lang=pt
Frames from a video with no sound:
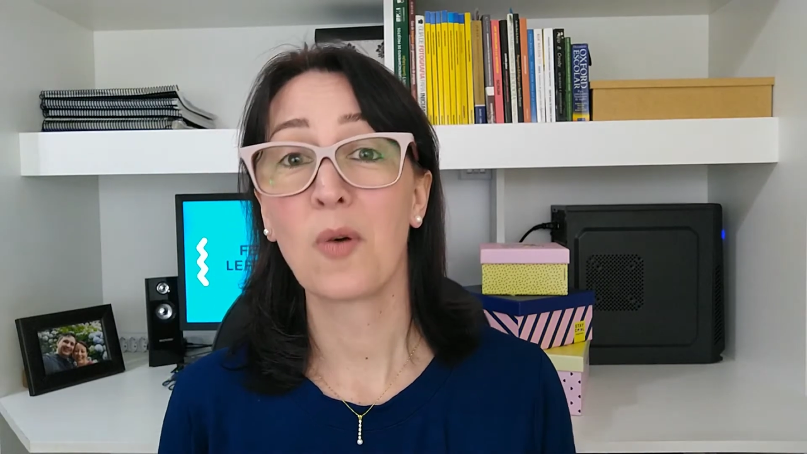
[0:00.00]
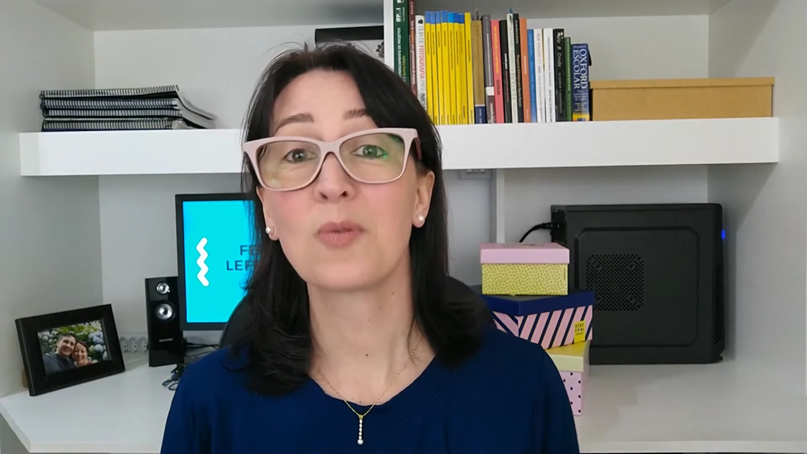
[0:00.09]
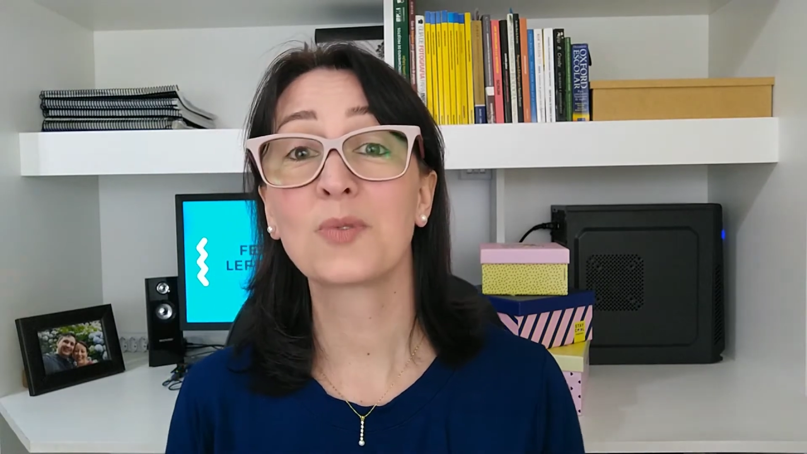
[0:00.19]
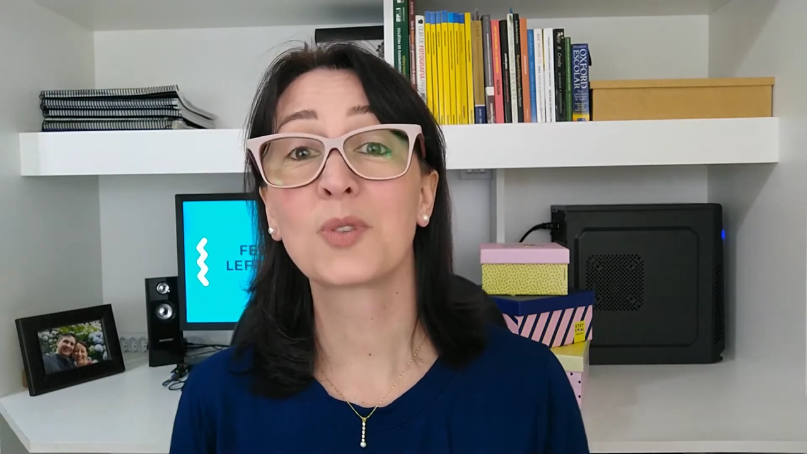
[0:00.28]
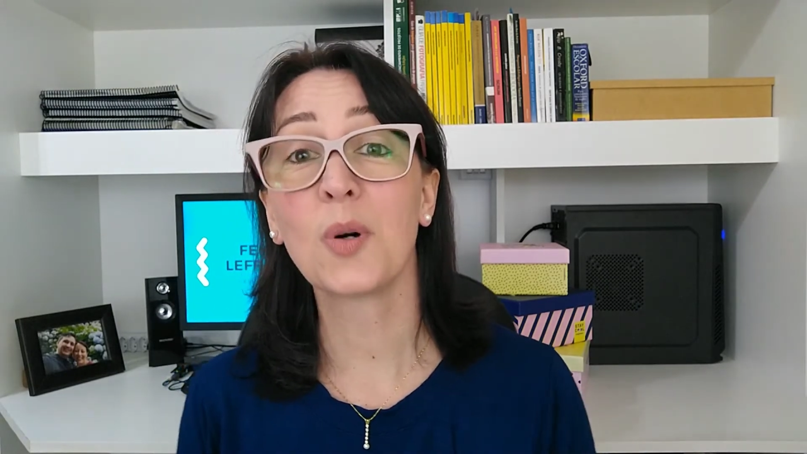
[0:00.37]

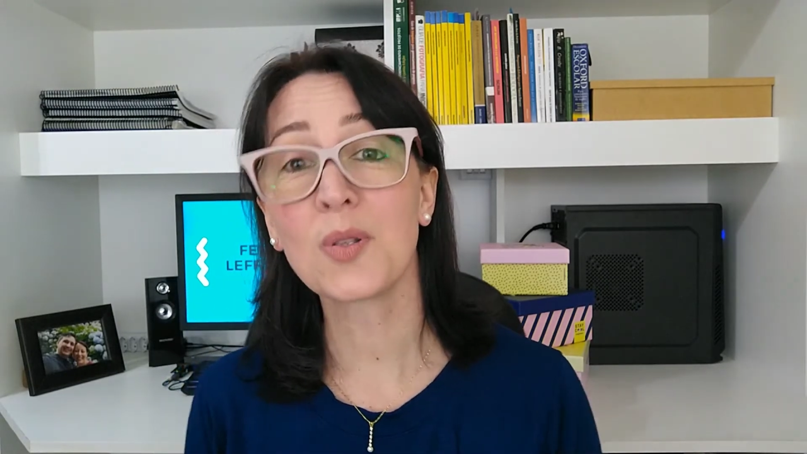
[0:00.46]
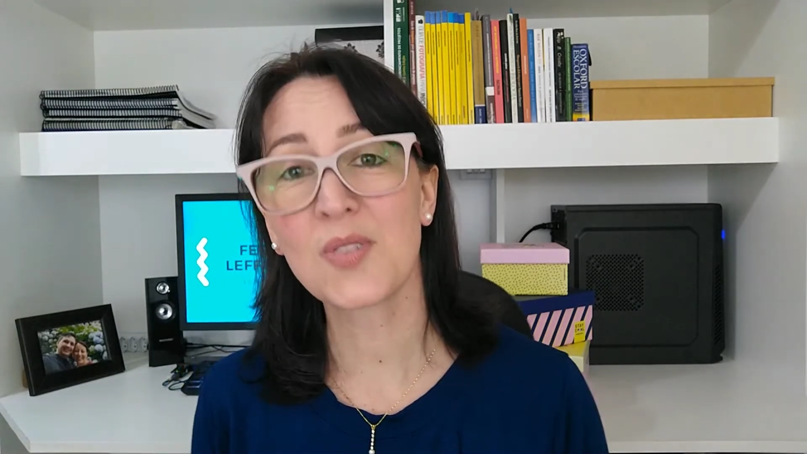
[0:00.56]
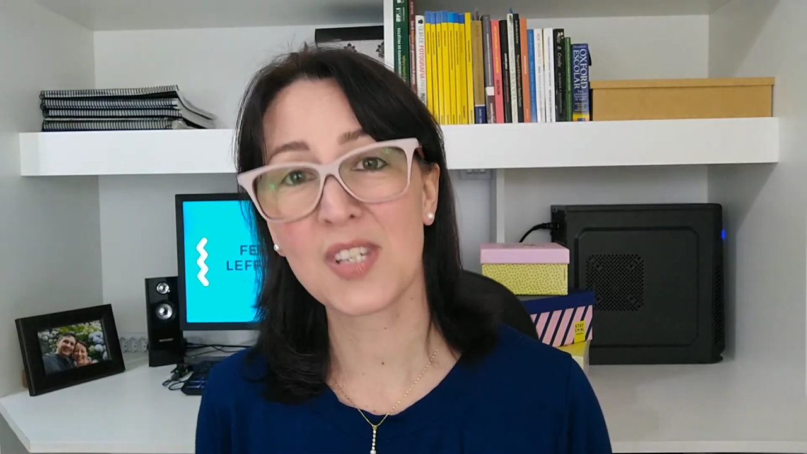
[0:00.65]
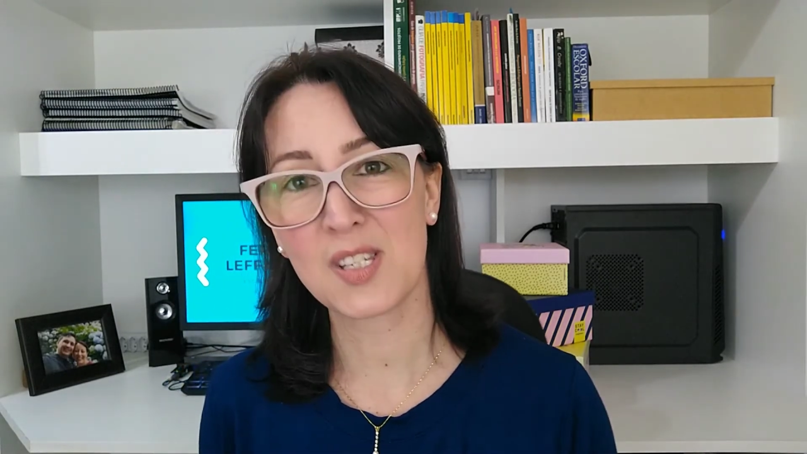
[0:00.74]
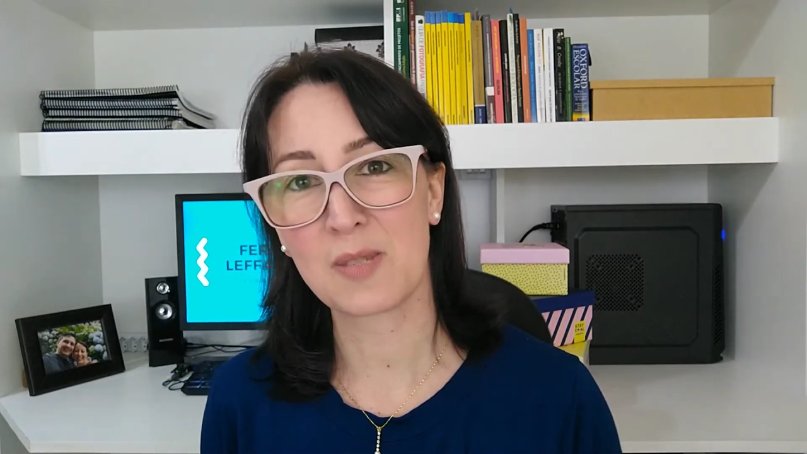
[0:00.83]
com
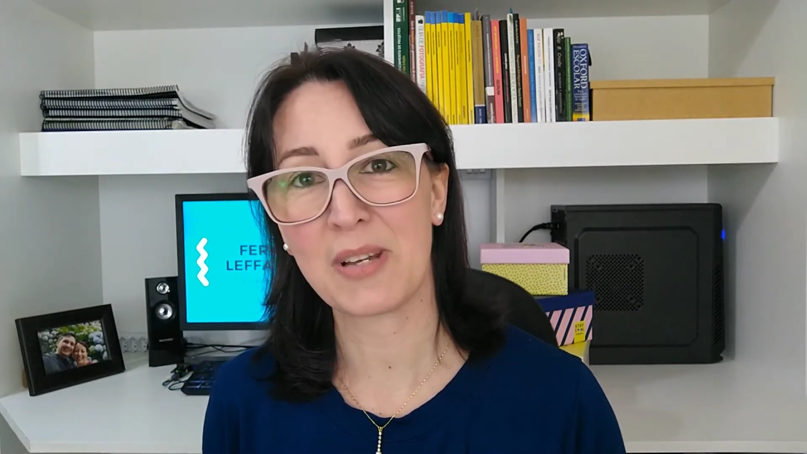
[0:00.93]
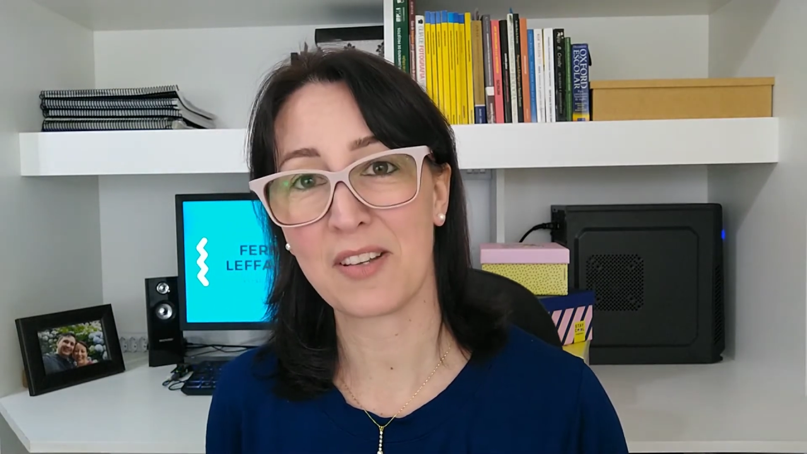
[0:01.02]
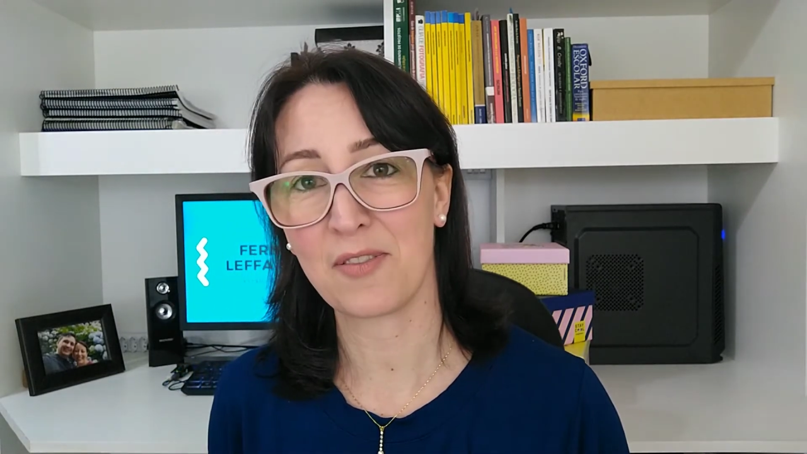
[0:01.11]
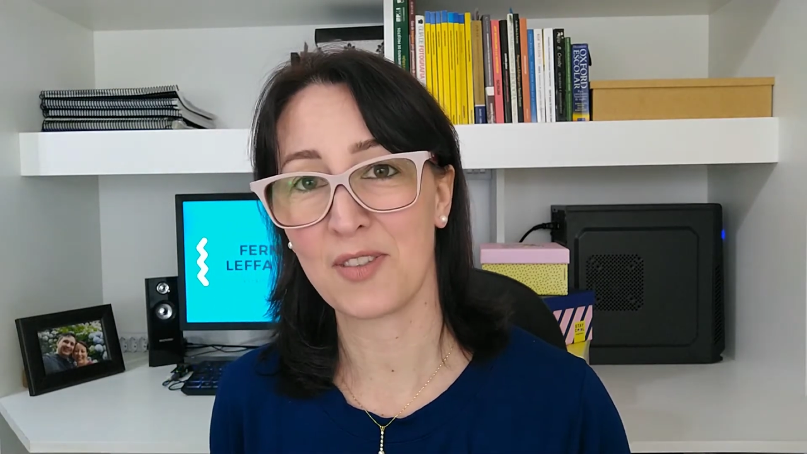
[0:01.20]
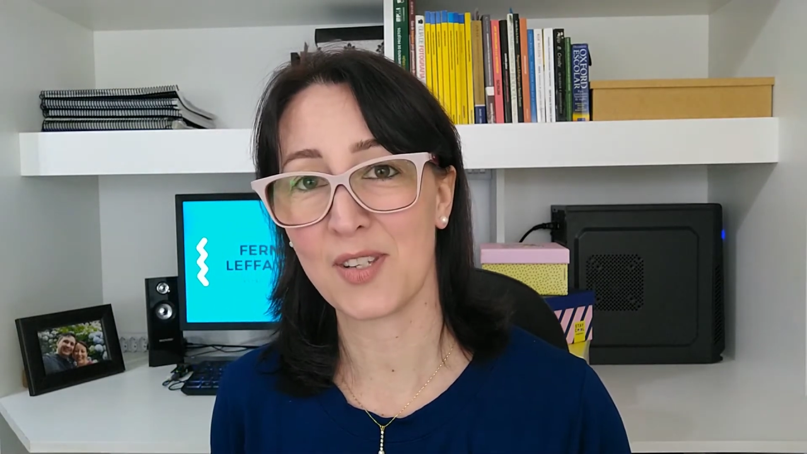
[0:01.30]
todos esses
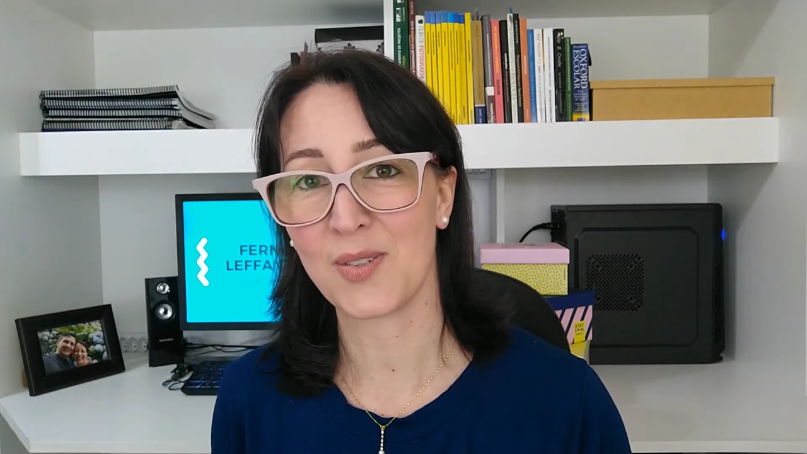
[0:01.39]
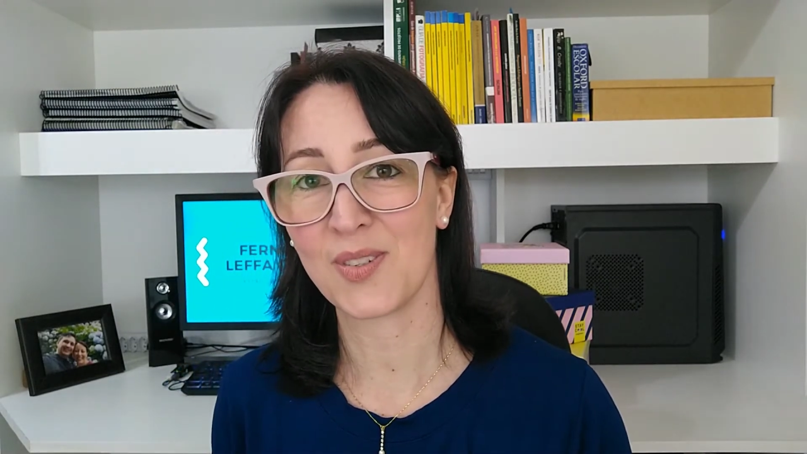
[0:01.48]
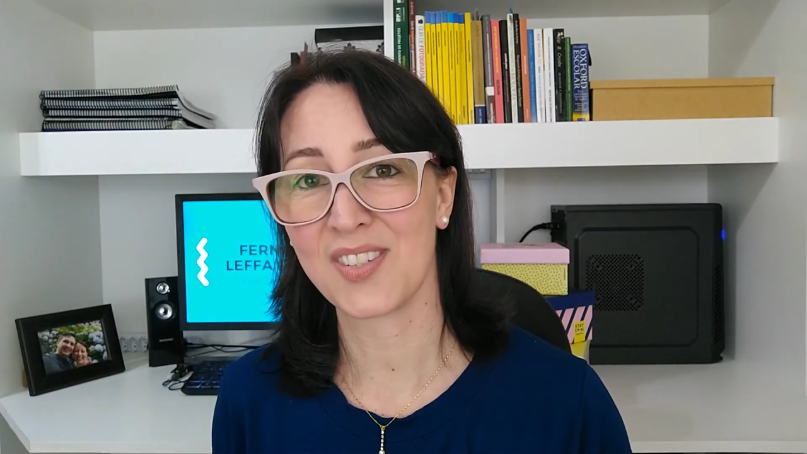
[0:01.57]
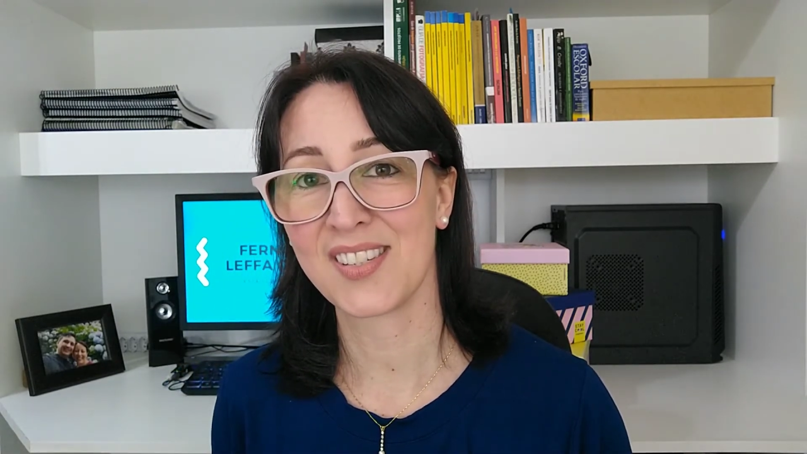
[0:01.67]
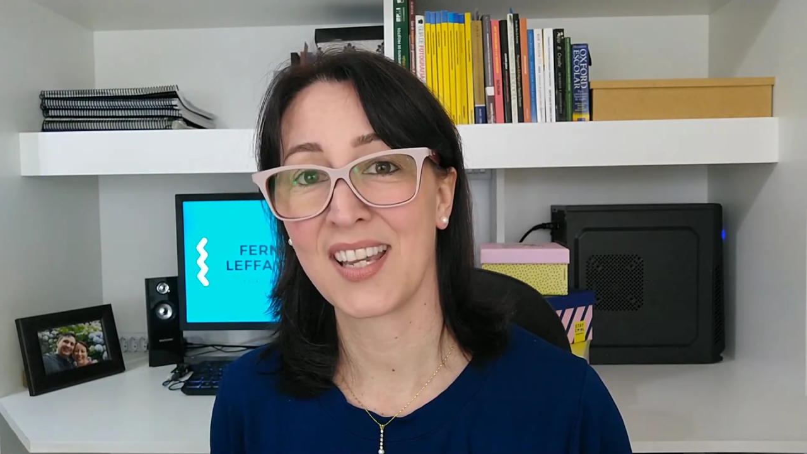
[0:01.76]

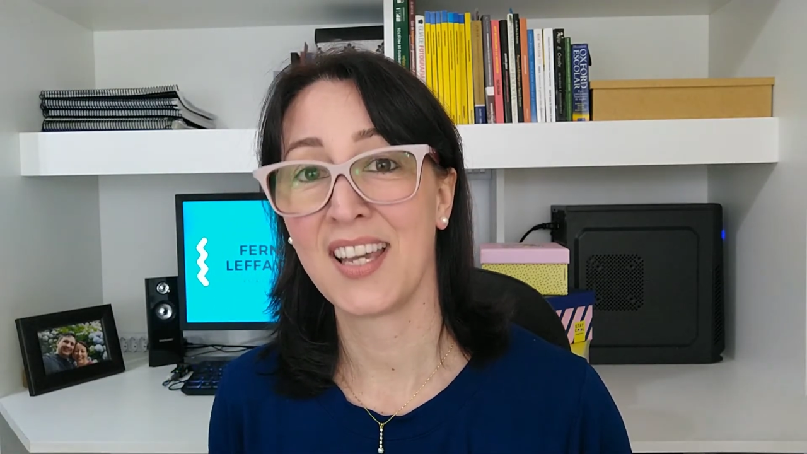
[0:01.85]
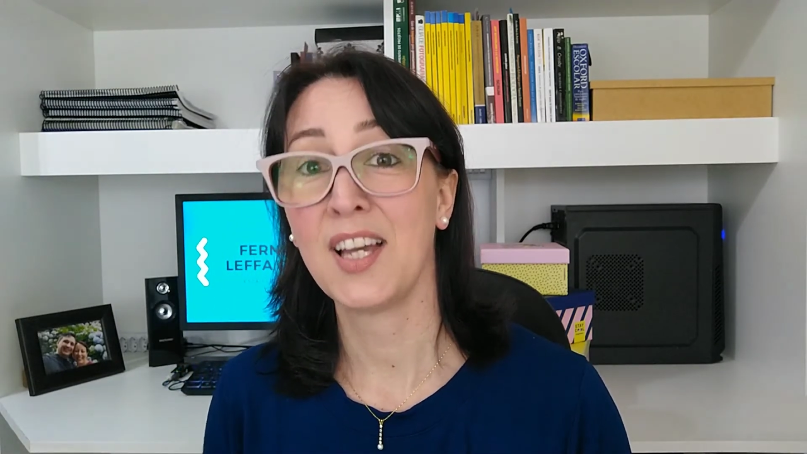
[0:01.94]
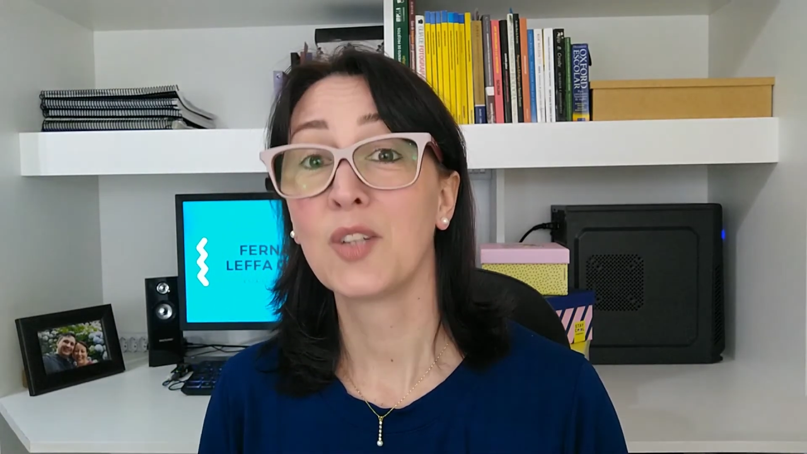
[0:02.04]
benefícios,